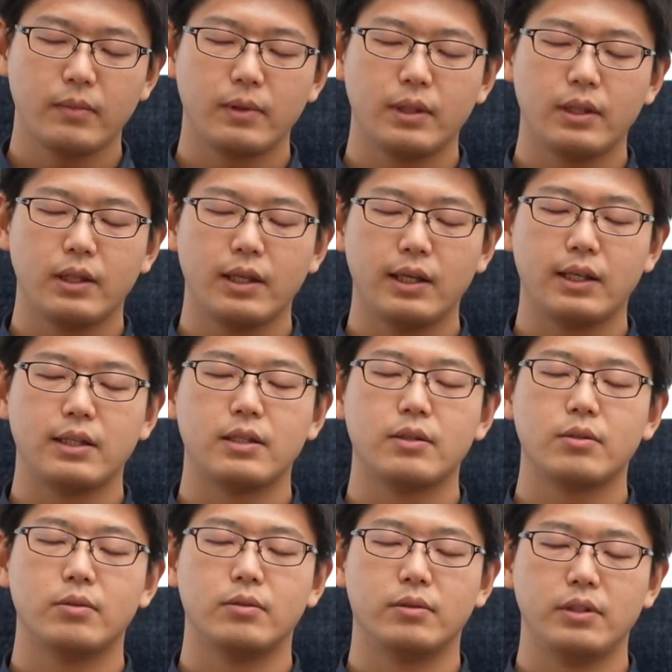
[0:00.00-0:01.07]
で
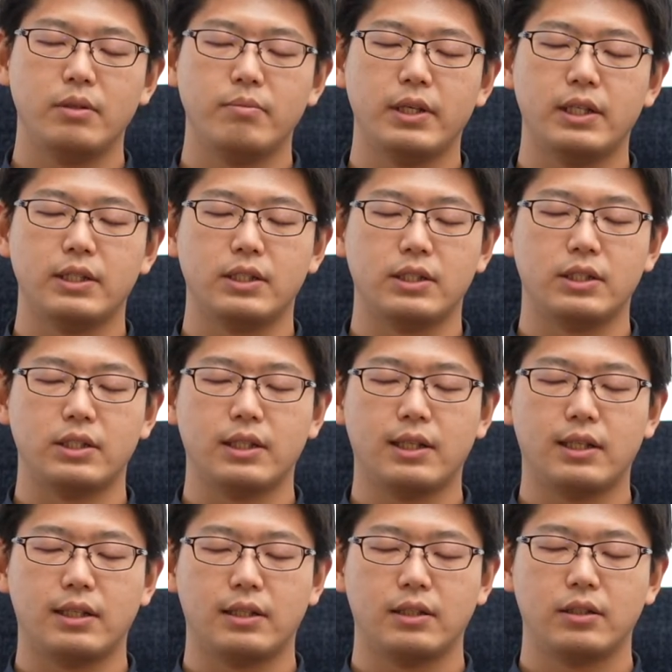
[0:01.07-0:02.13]
そのイメージし
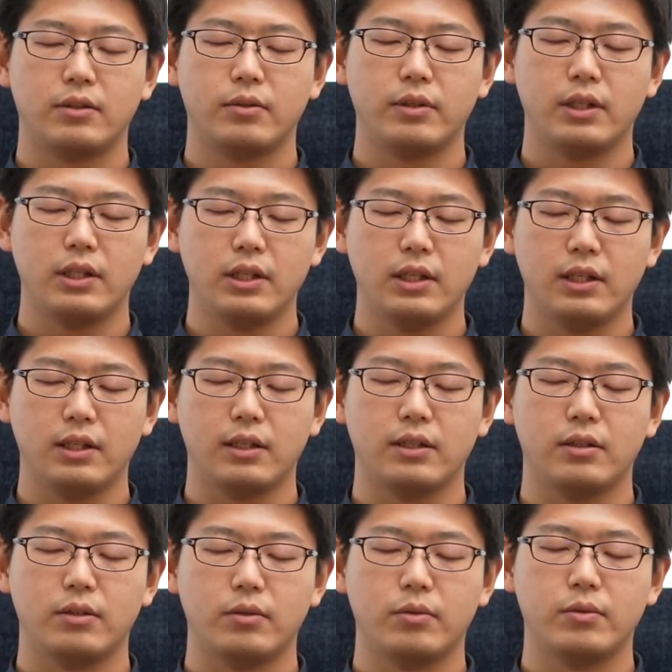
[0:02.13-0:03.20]
た時に
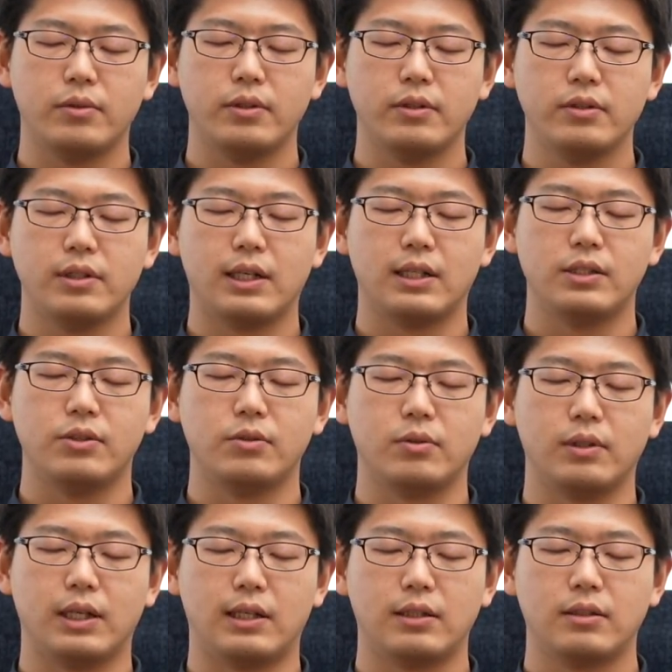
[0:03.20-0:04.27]
どういう感情
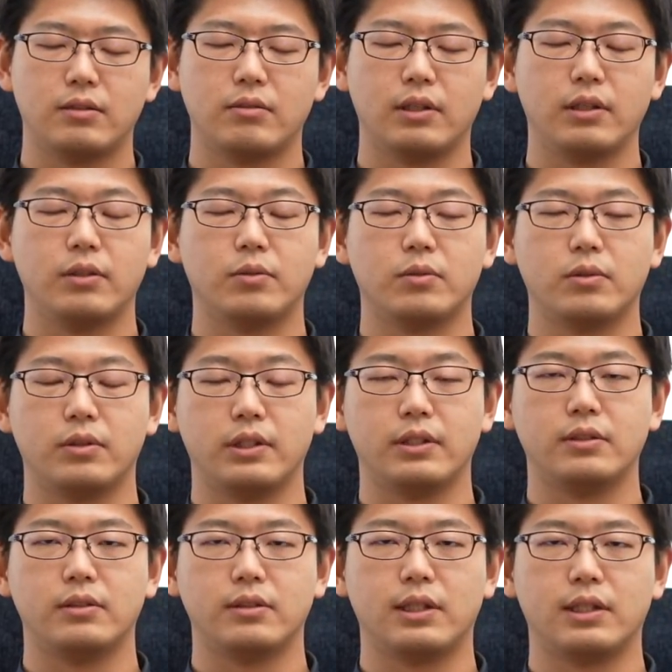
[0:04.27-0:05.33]
が湧き起こって
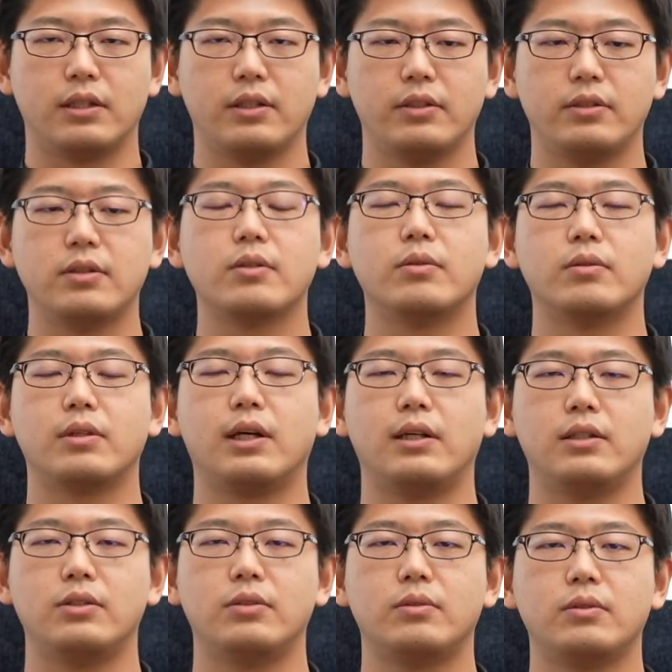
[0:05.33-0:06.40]
くるかっていうその
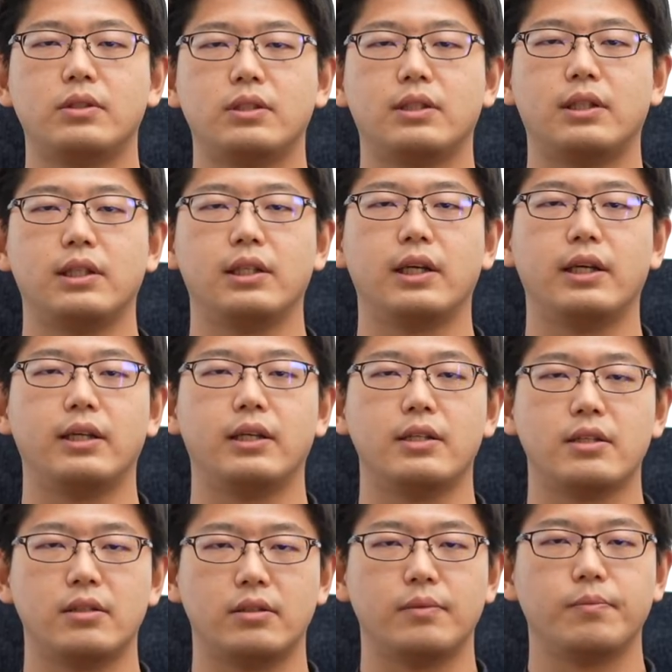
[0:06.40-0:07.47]
感情をしっかり体験
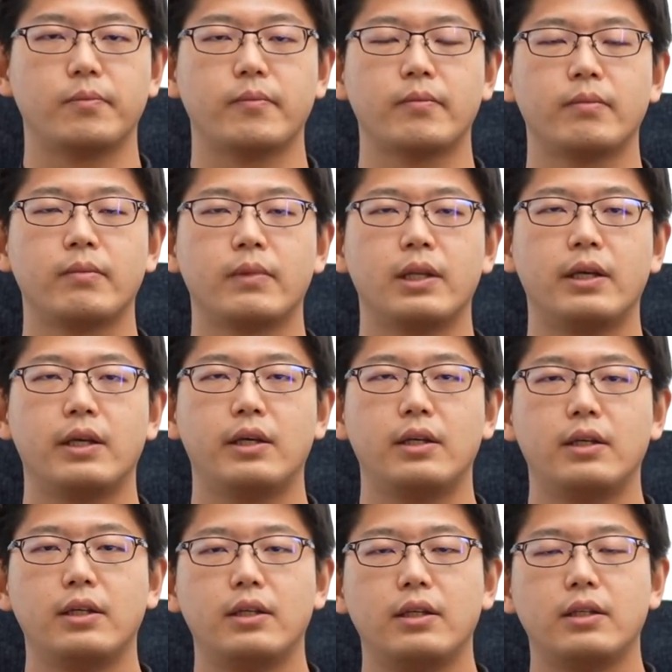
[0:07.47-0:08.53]
する。
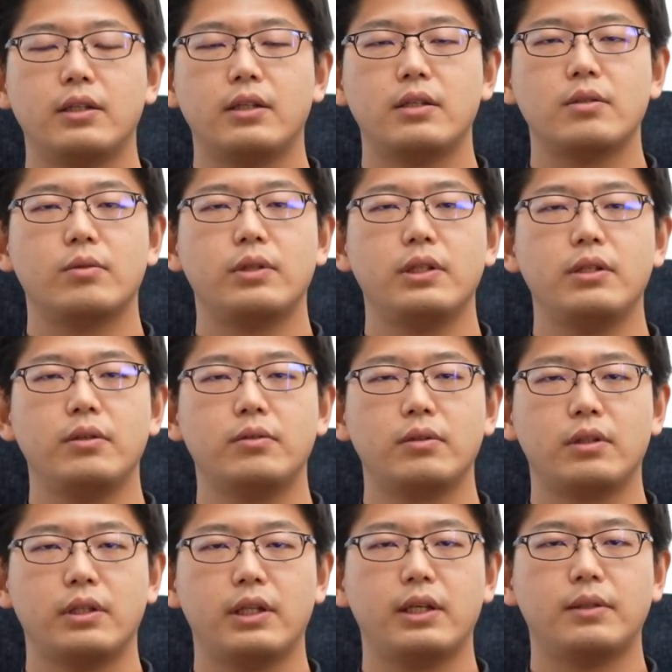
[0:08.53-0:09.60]
でそれによっ
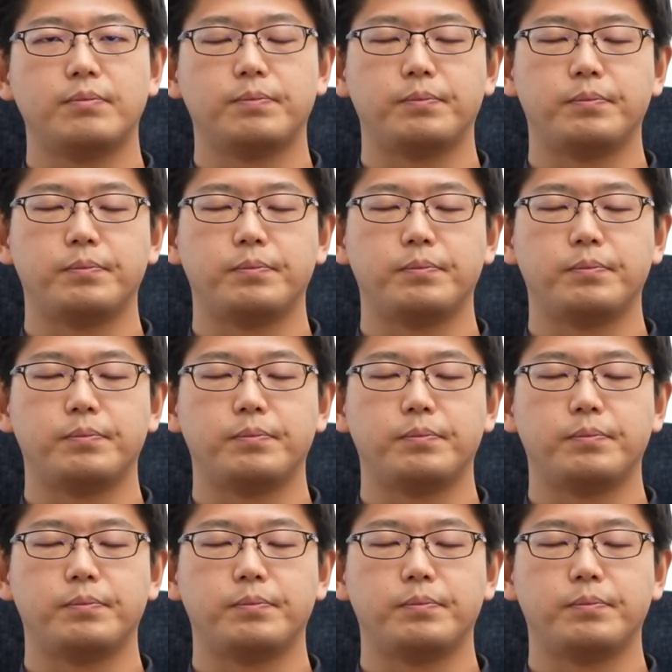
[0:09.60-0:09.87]
て